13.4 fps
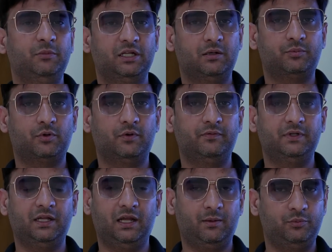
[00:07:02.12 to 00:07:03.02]
मेरा
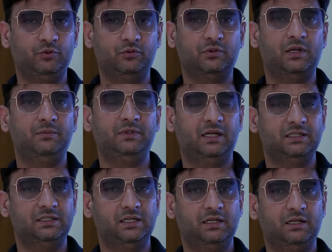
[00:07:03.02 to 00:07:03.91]
प्रॉफिट आया आप लोगों का भी आ
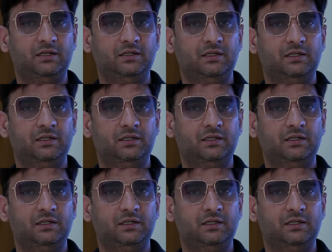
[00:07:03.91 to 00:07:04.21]
जाएगा